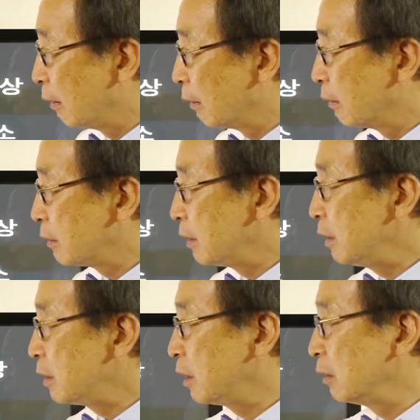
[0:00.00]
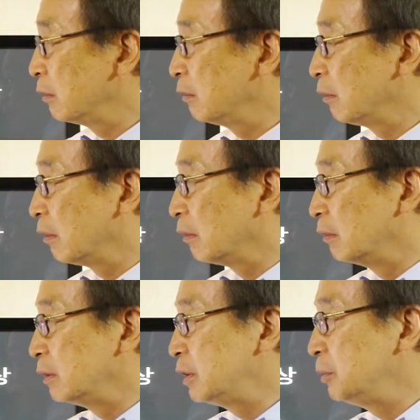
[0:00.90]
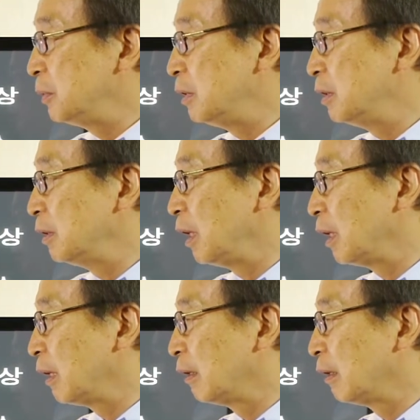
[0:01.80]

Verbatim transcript: 그래서 2011년에